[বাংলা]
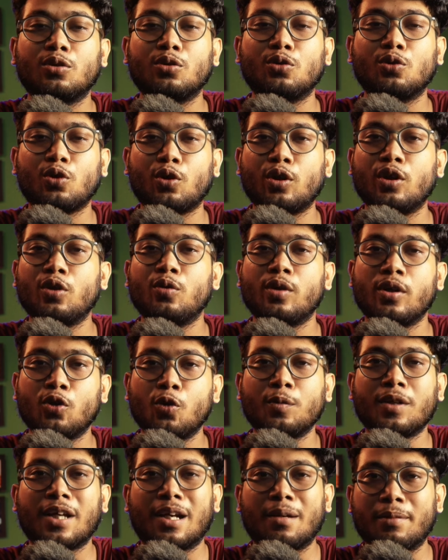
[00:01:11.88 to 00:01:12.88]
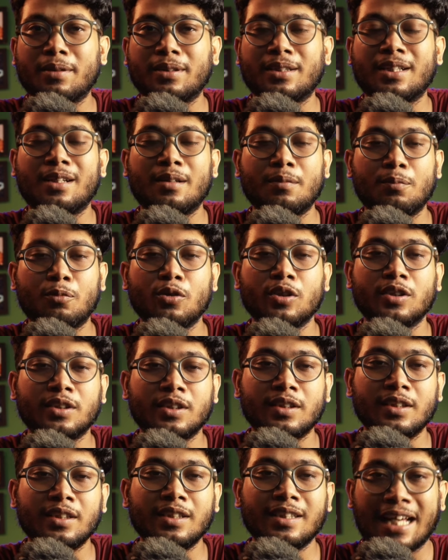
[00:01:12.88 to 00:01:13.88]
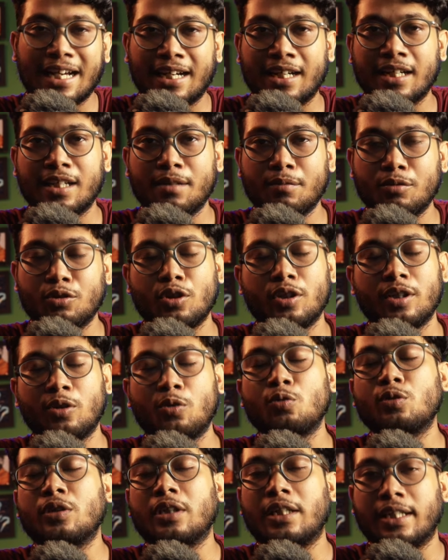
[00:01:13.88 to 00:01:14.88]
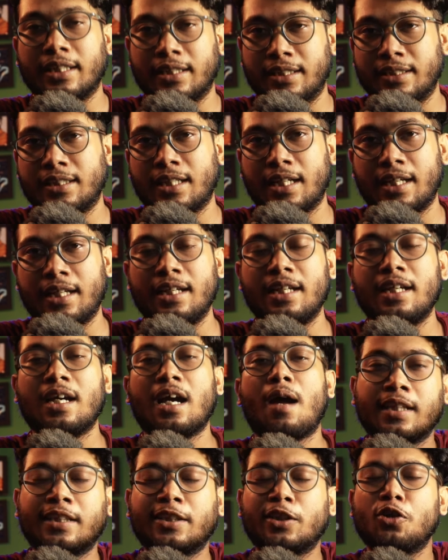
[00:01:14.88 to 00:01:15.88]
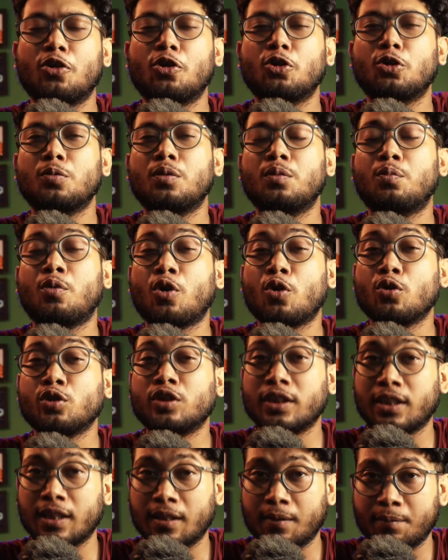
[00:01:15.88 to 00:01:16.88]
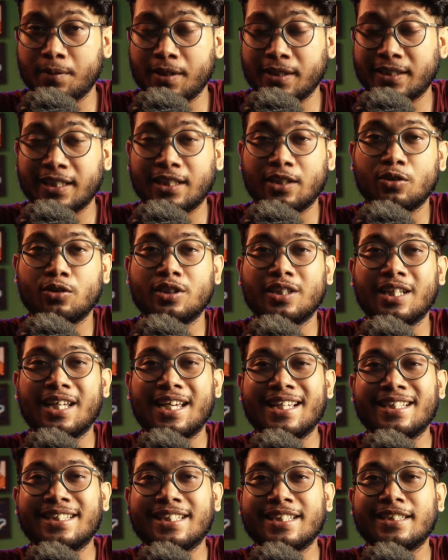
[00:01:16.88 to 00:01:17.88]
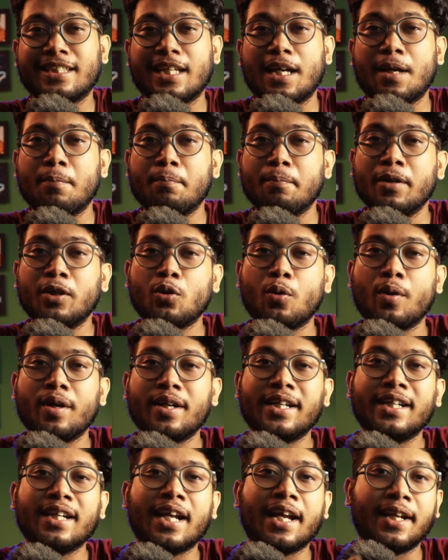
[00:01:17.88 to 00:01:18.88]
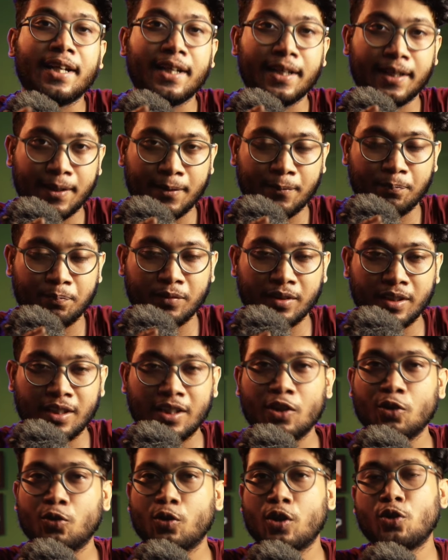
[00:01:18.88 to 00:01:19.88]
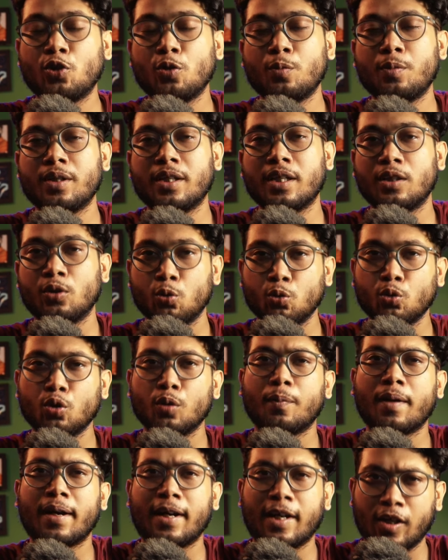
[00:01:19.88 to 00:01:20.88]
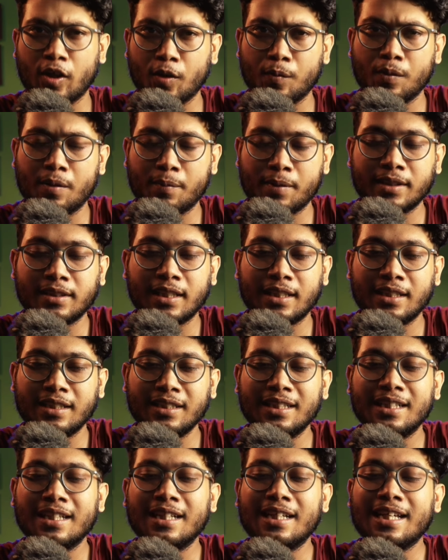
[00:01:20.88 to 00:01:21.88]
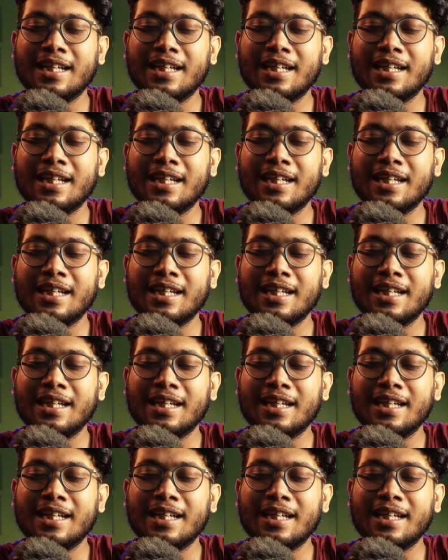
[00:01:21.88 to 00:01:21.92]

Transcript: তো টলিউডে খুব টালমাটাল পরিস্থিতি দেখার এই বিষয়টা কোন জায়গাতে যায় আজকের অন্যতম বড় যেটা আপডেট সেটা হচ্ছে এস এস এমবি টোয়েন্টি নাইন নিয়ে তো এই ছবিটা দুটো পার্টে হবে আমরা জানি